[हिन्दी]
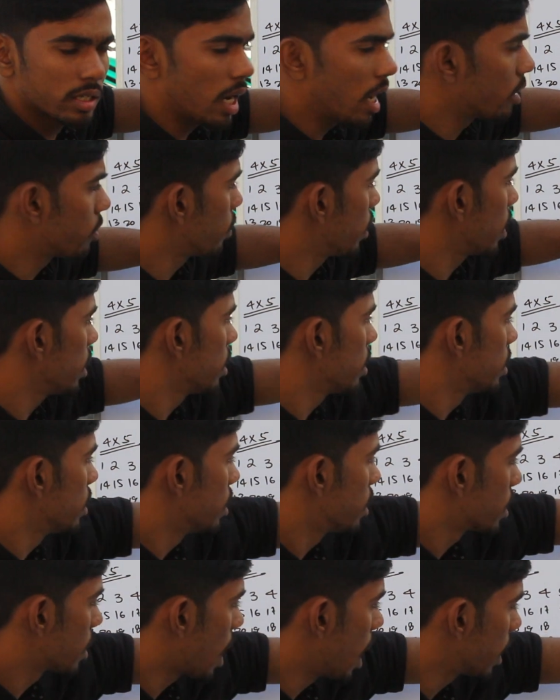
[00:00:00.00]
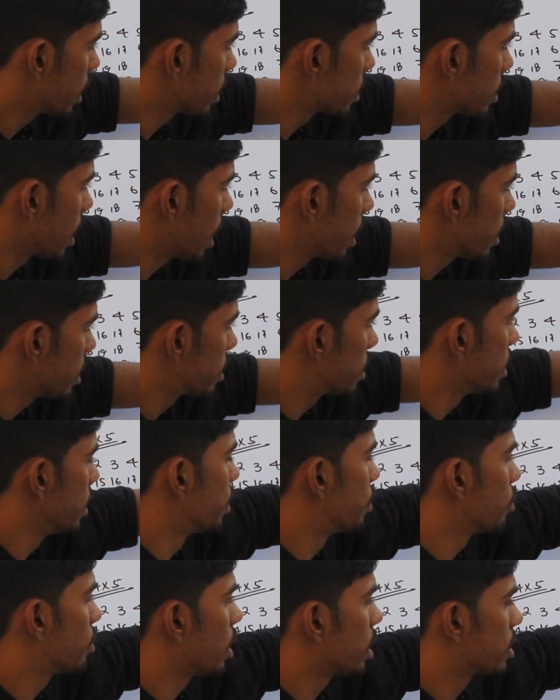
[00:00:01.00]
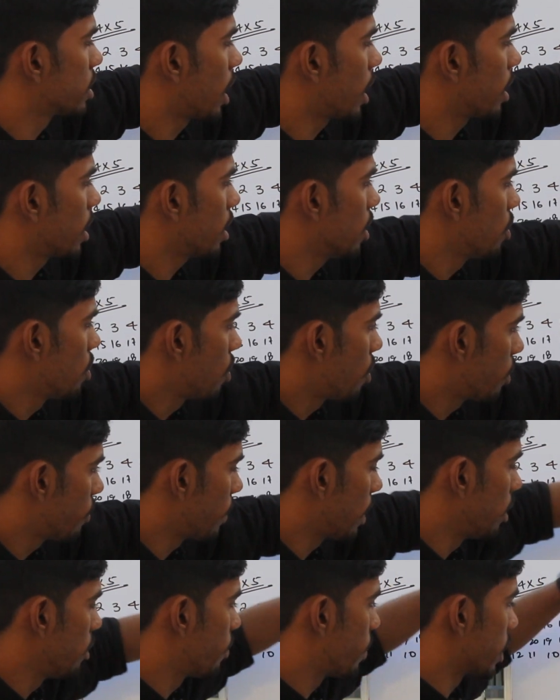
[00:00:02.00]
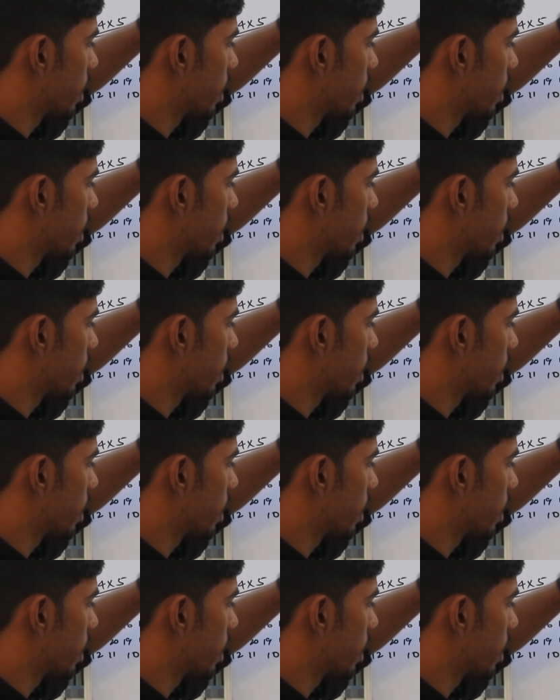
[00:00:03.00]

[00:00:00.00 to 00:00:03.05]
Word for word: स्टार्ट हो रहा है कहाँ तक जाएगा सी टू तक जाएगा और वैल्यू